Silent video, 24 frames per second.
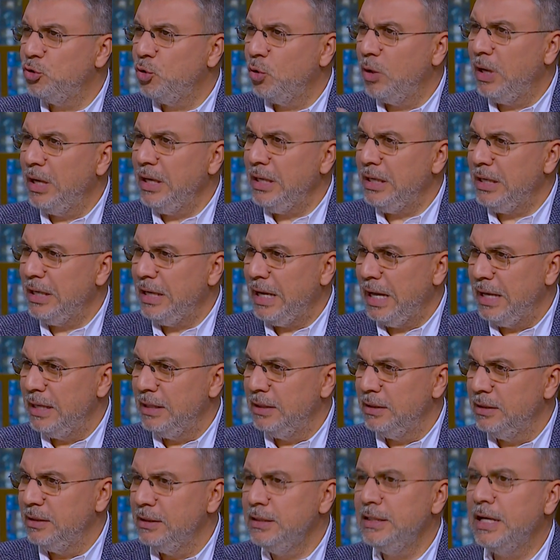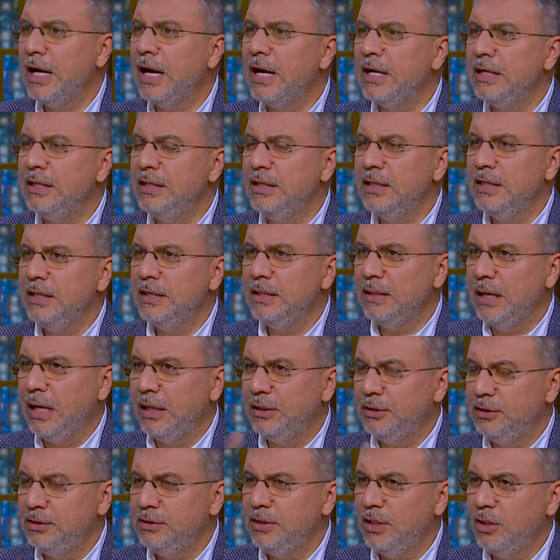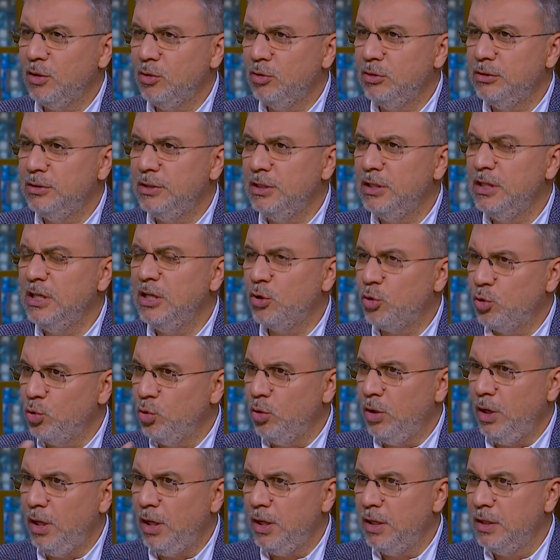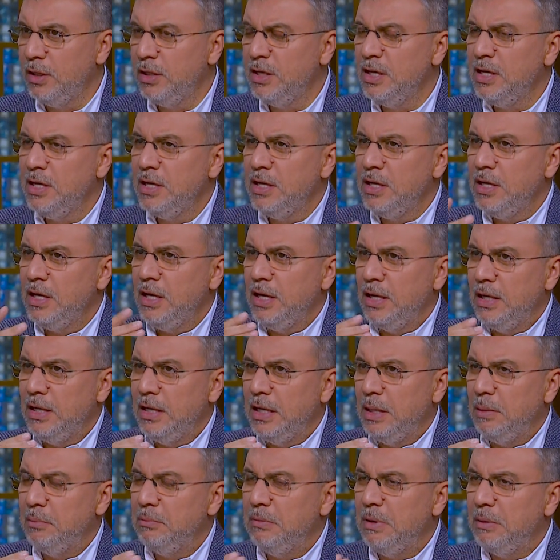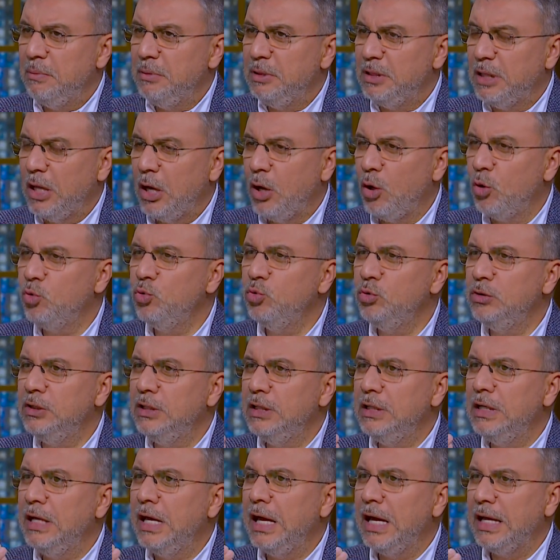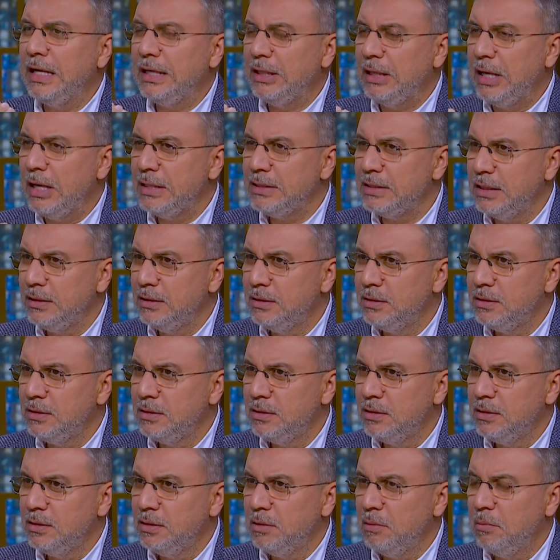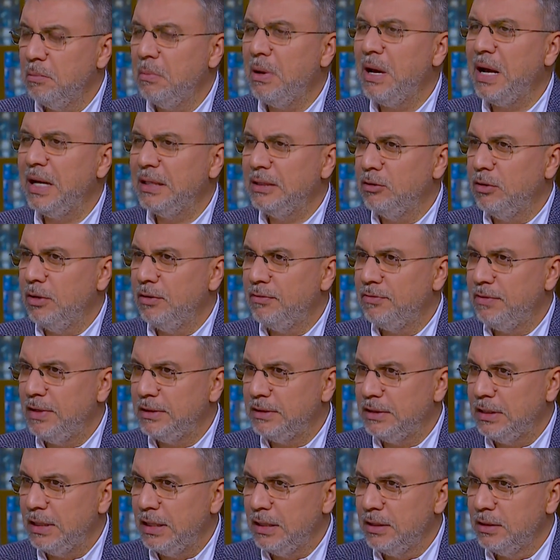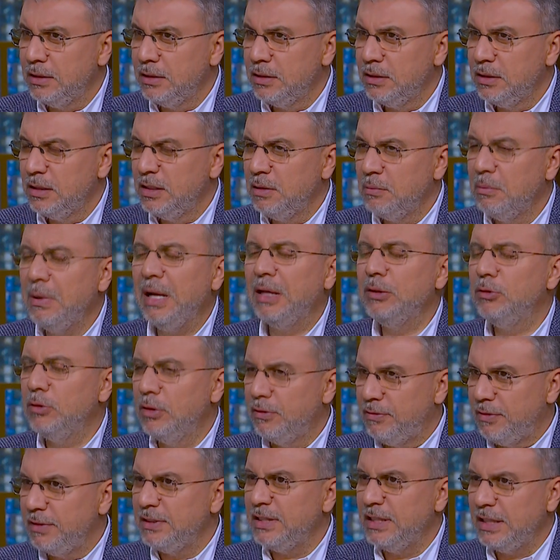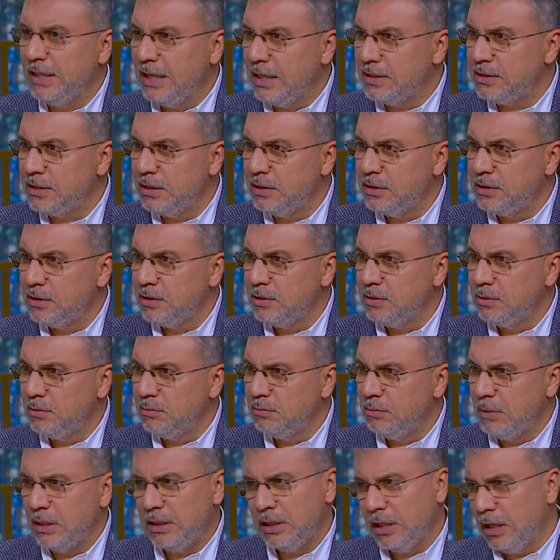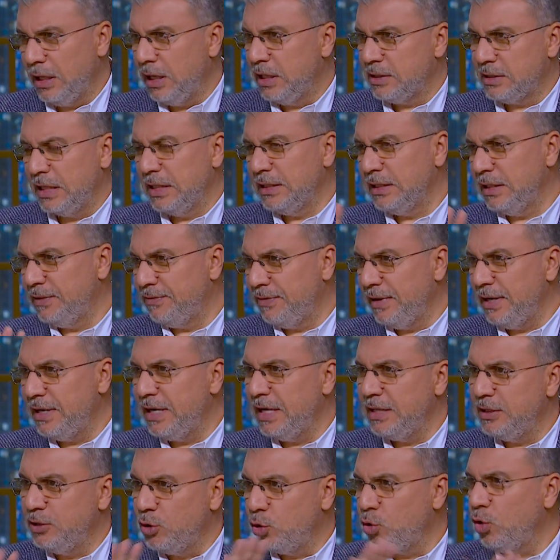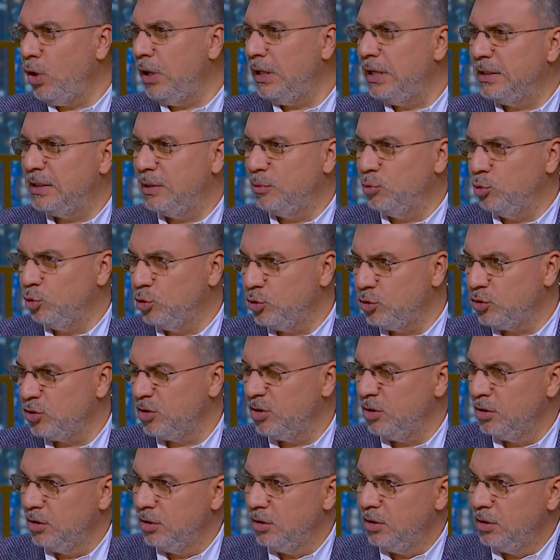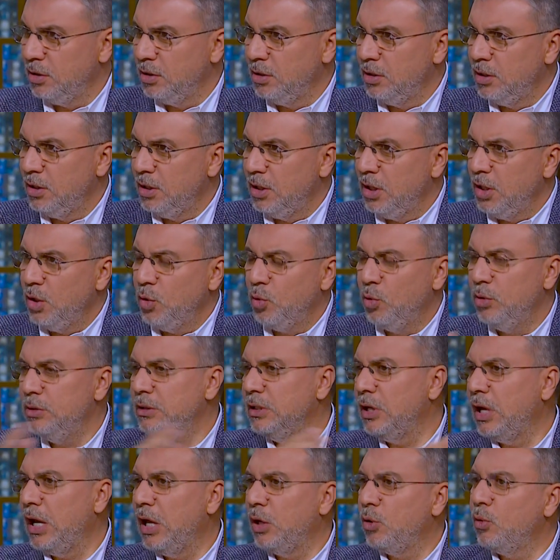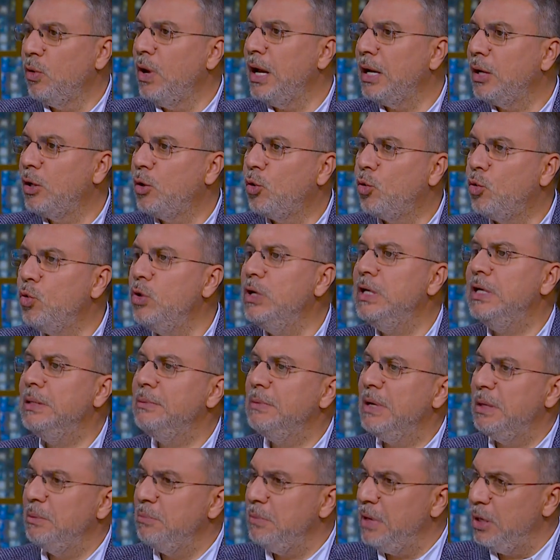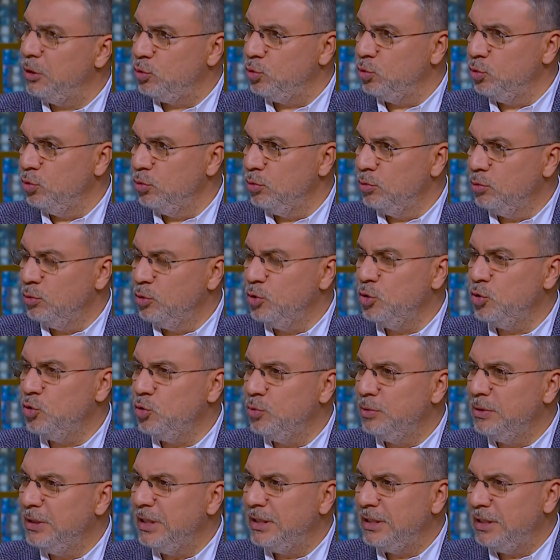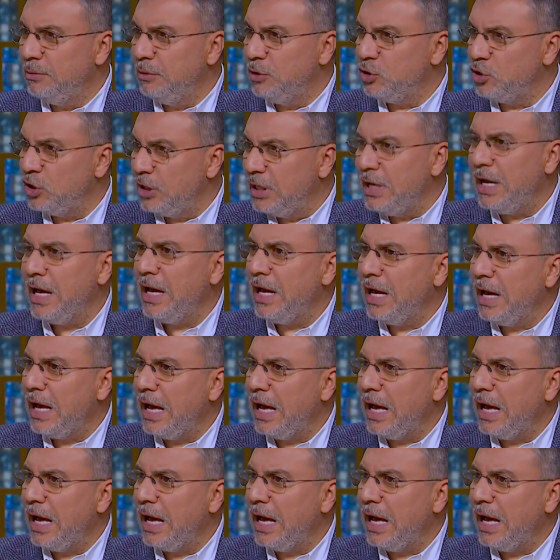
تغير الحال يعني حضرتك قلت لي الروح لما بتعود إلى الجسد بعد وفاتها بعد وفاة الجسد احنا خلاص احنا اتفقنا ان الروح لا تموت صحيح وان ارواح كل من ماتوا منذ بدايه البشريه